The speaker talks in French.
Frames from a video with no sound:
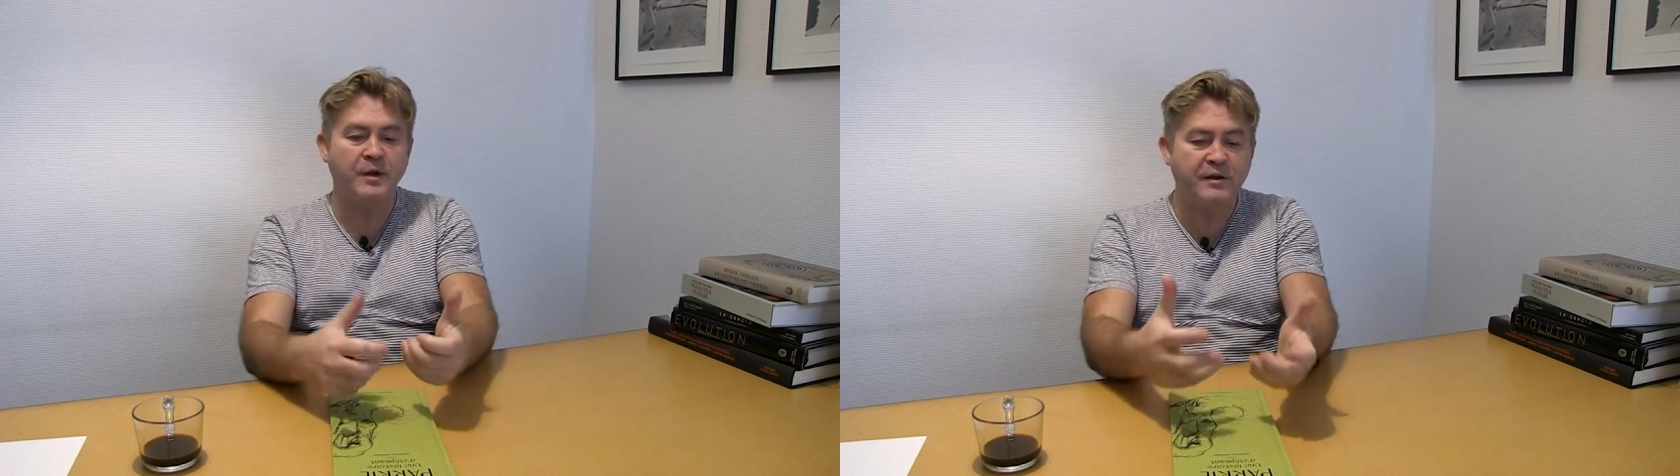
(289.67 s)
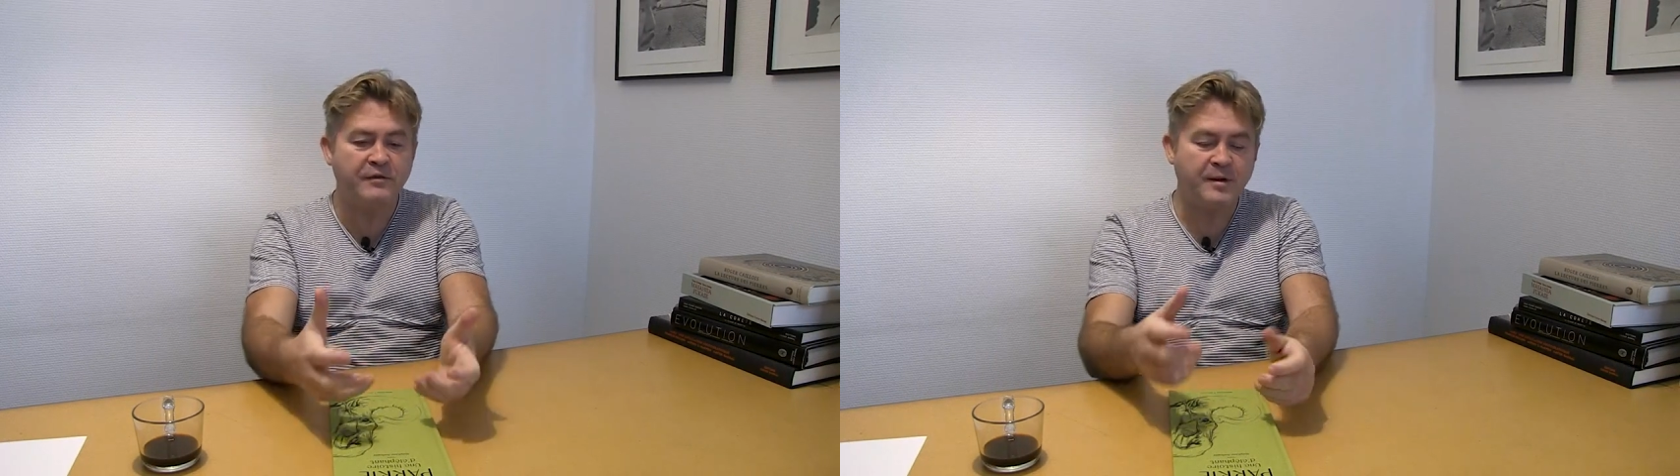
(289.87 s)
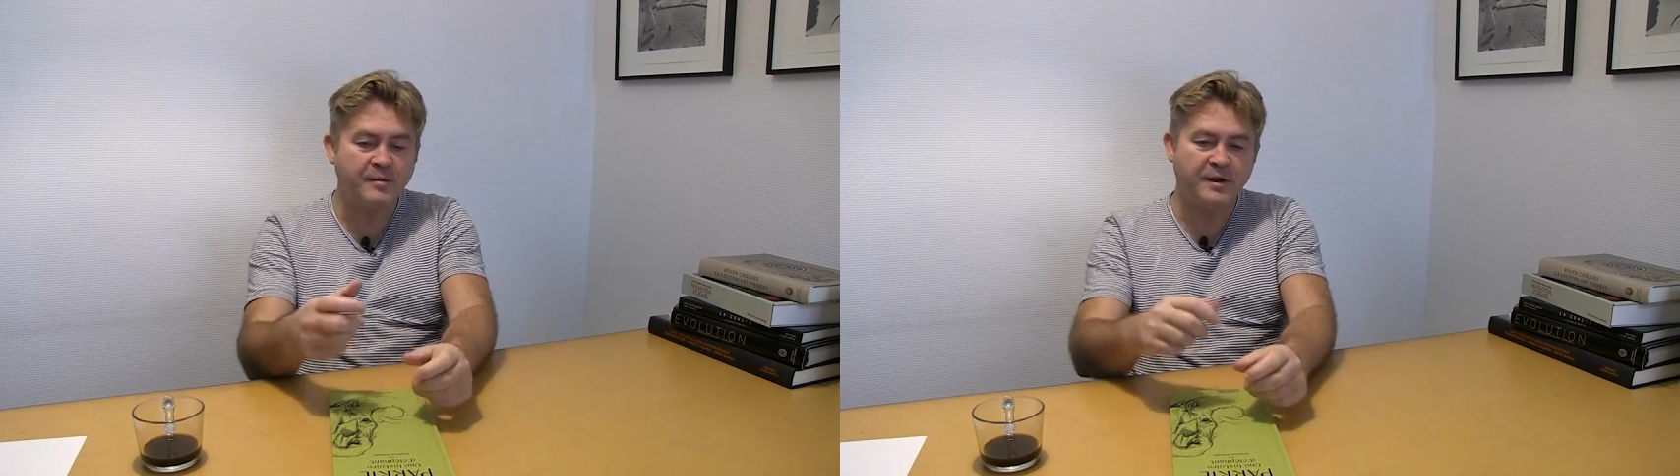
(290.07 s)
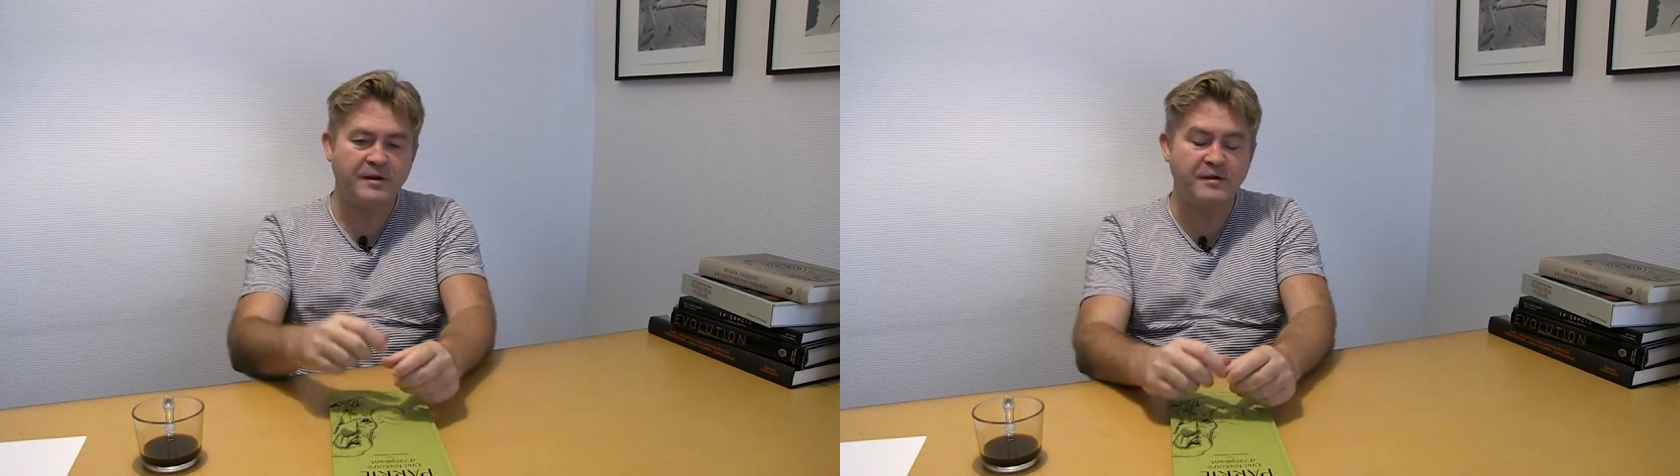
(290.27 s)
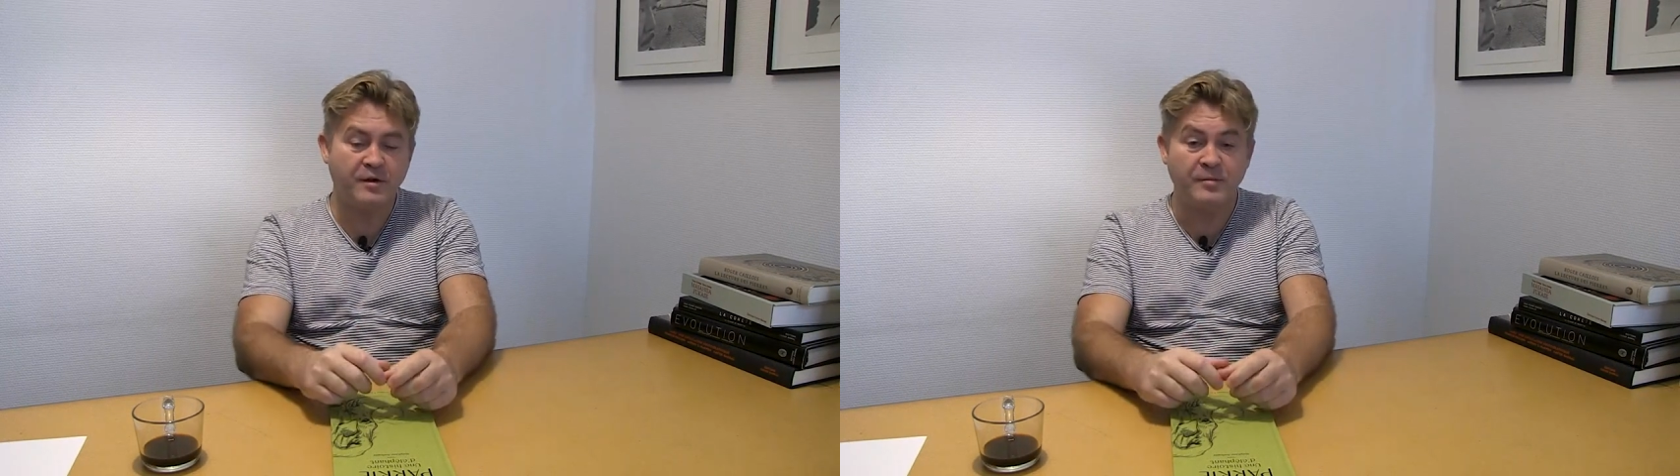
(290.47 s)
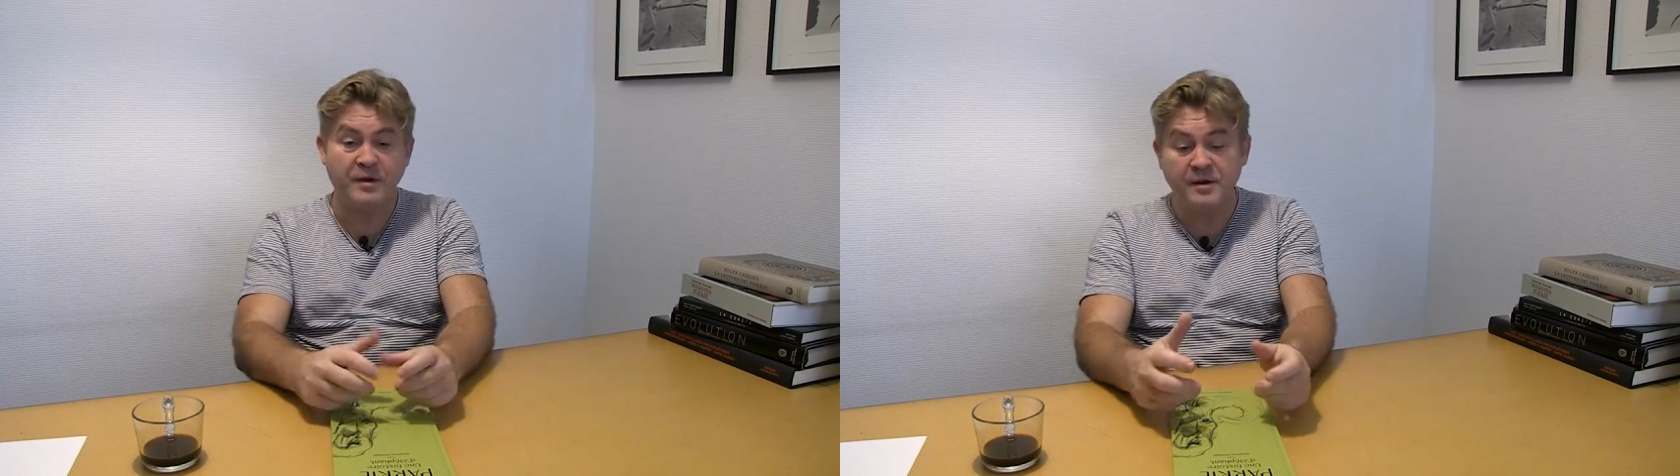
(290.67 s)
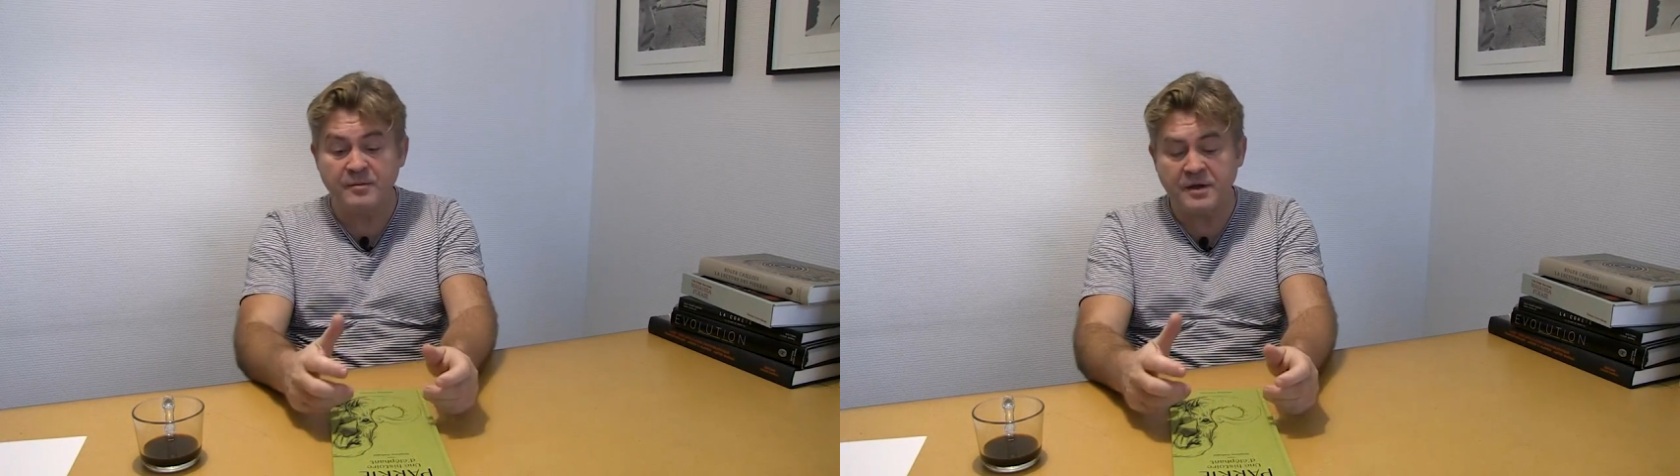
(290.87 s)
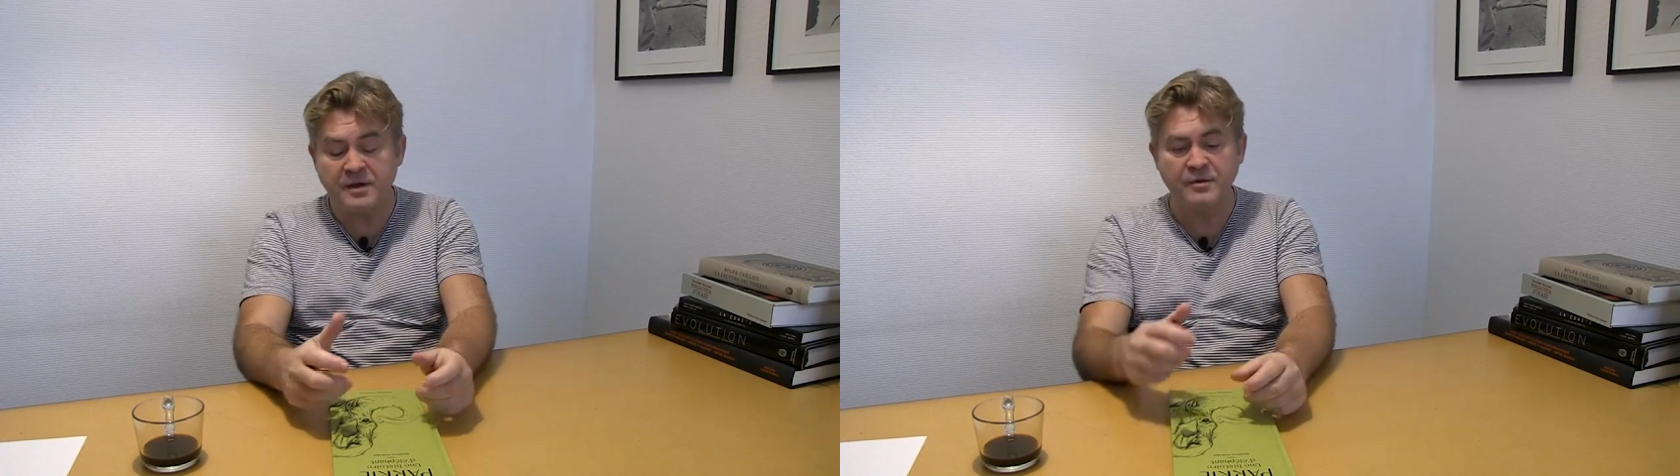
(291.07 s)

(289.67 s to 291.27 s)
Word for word: élevée par des hommes, aimée